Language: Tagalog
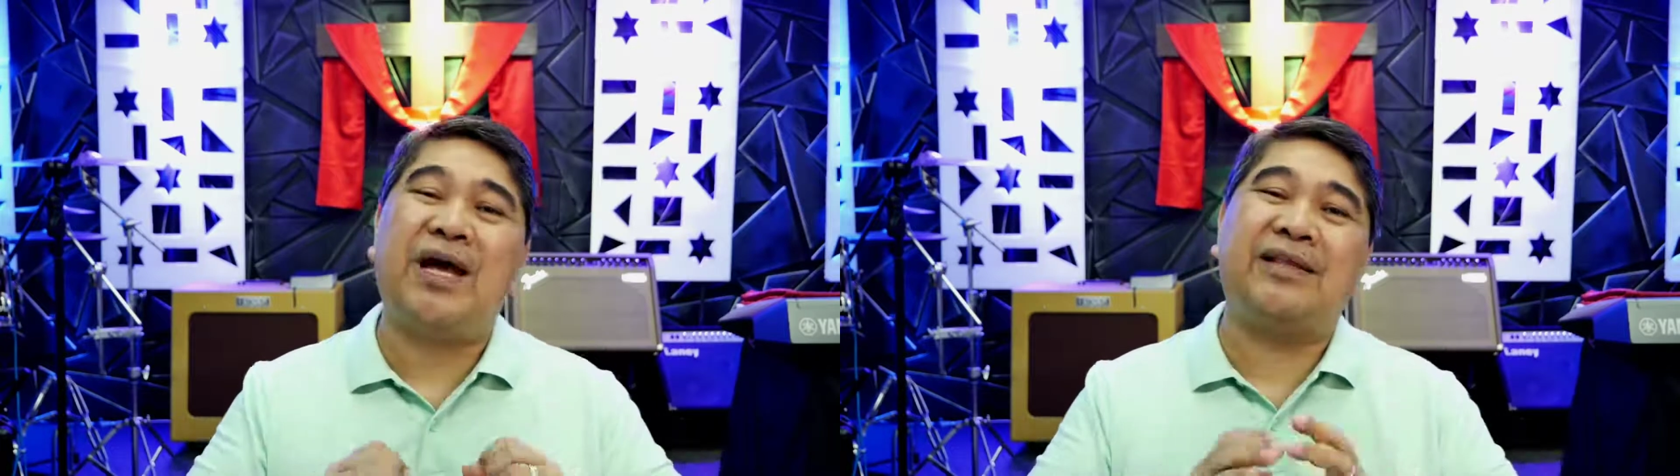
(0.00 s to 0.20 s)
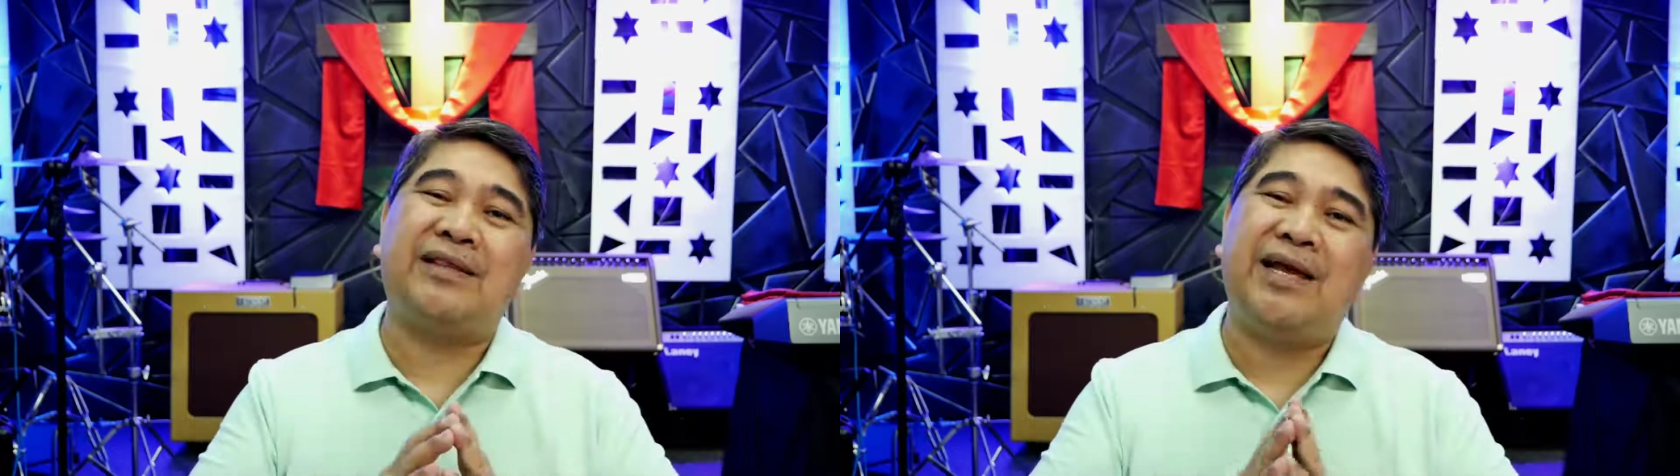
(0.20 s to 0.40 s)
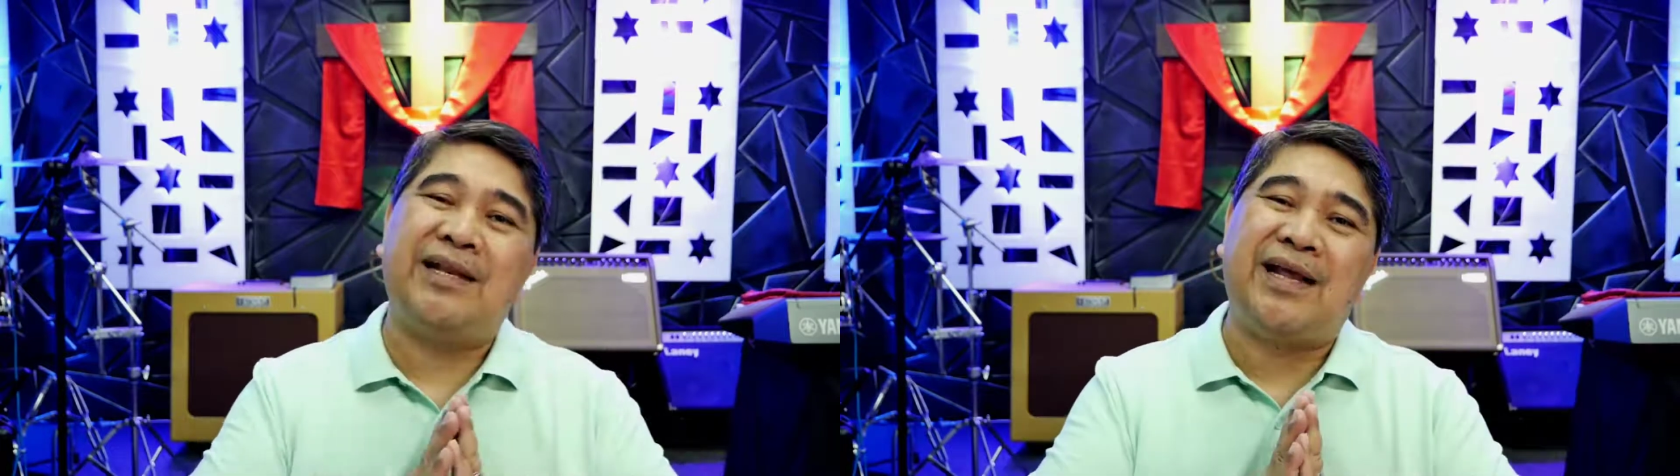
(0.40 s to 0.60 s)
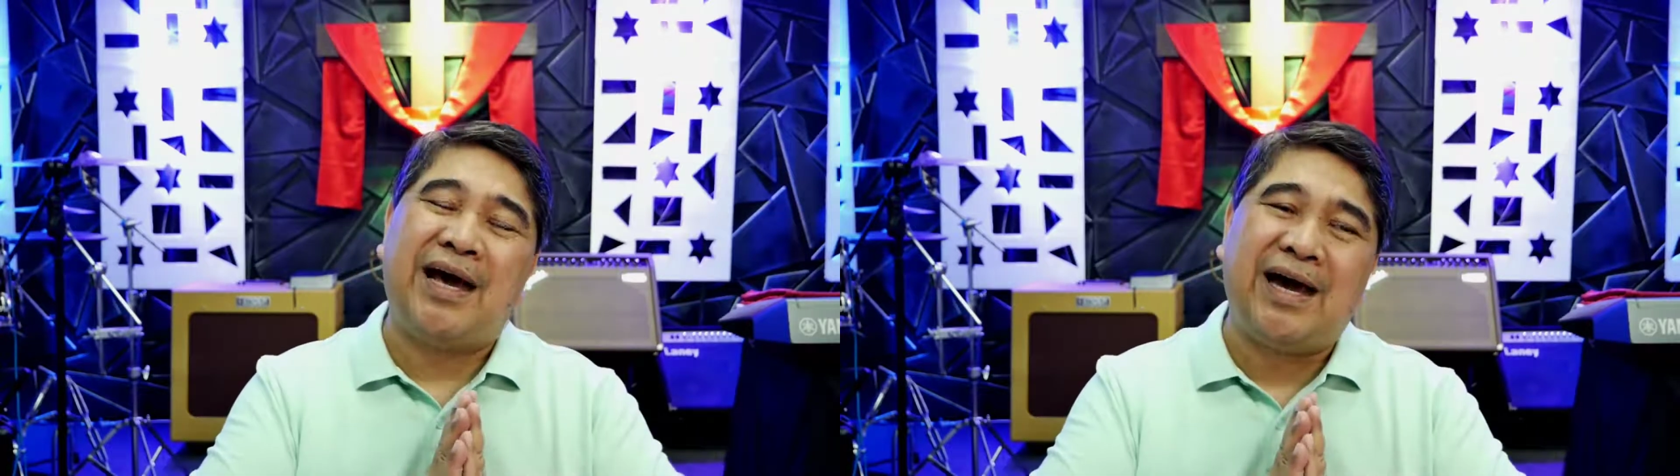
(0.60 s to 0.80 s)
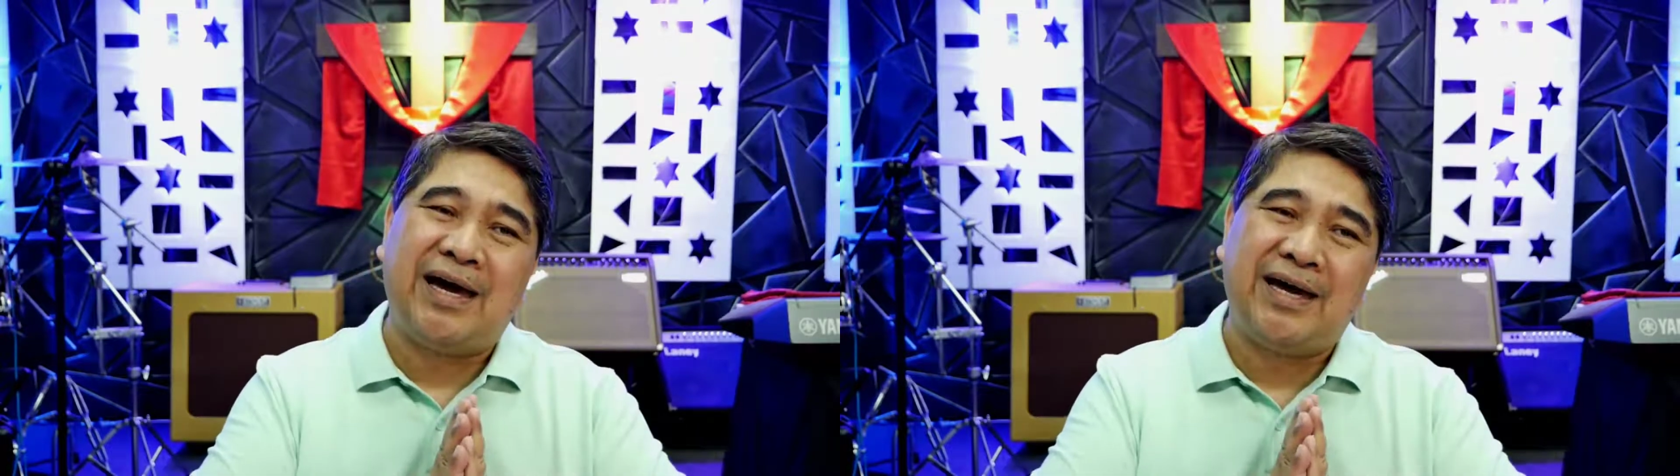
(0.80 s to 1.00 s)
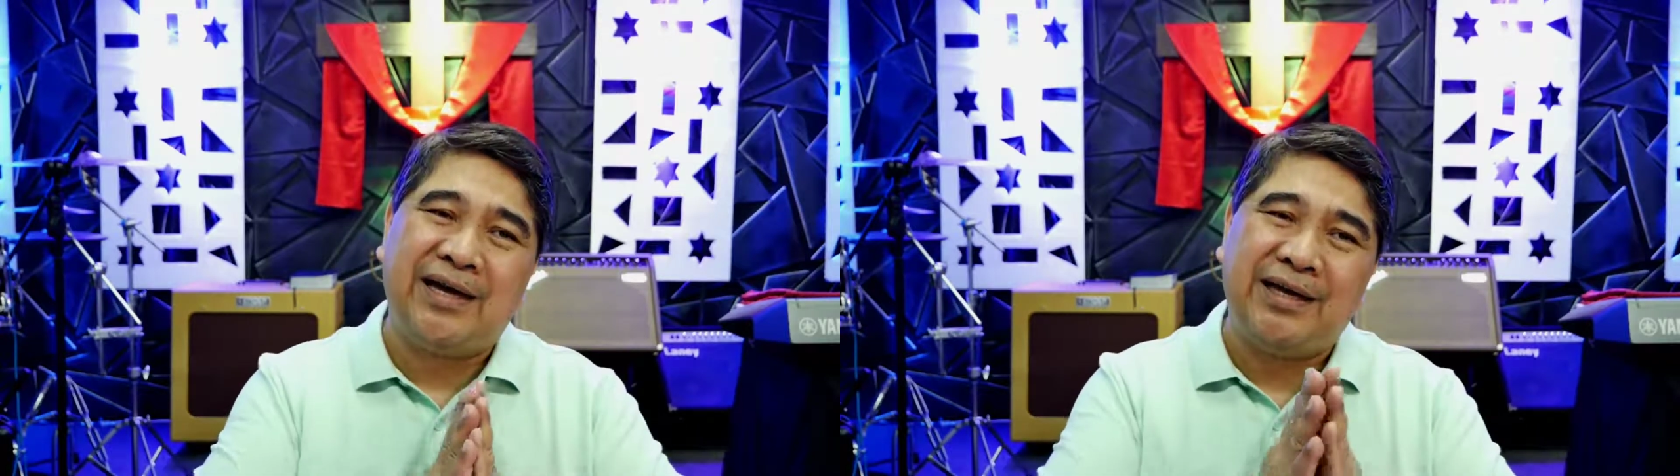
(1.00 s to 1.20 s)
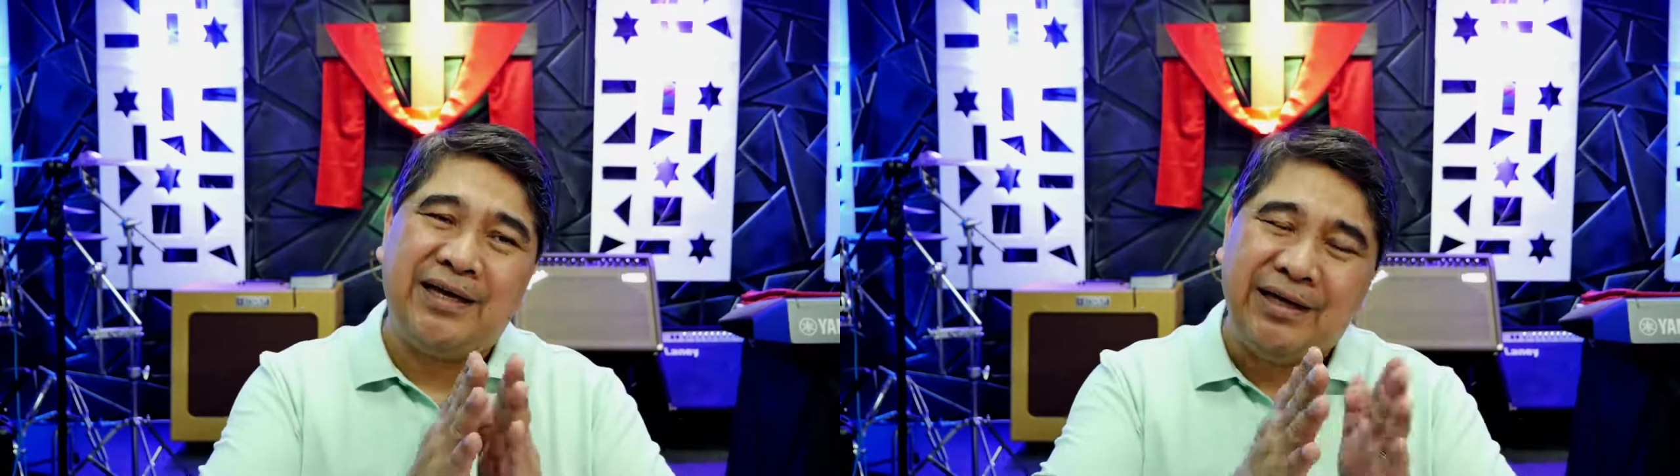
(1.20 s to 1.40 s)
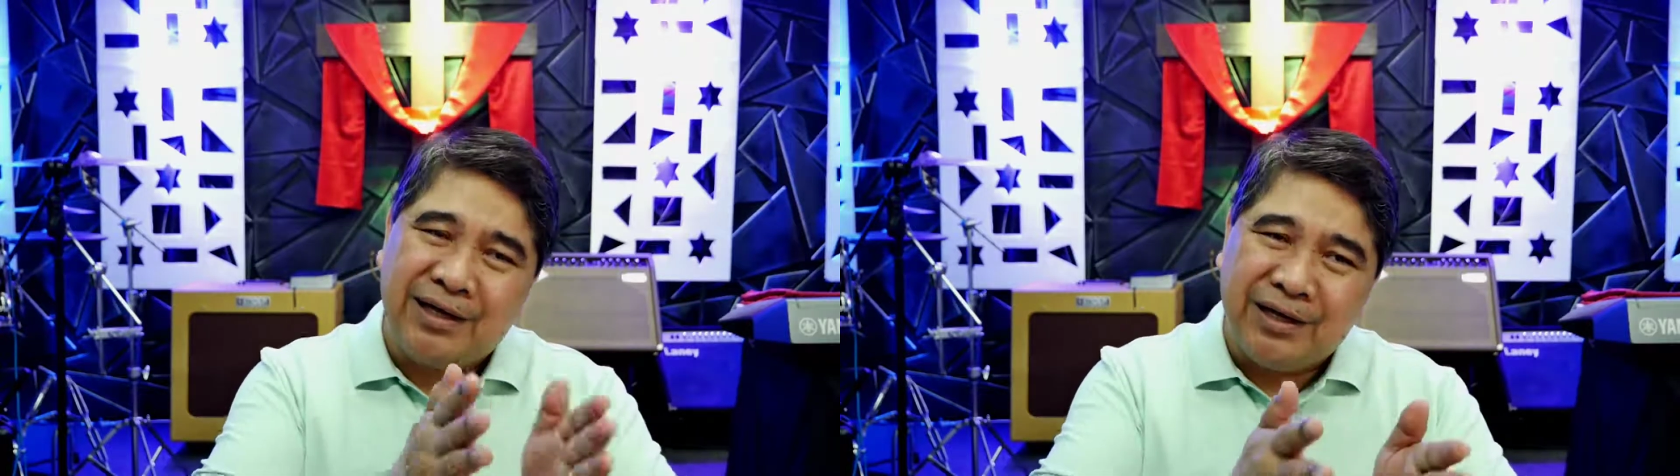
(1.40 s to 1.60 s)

natin ay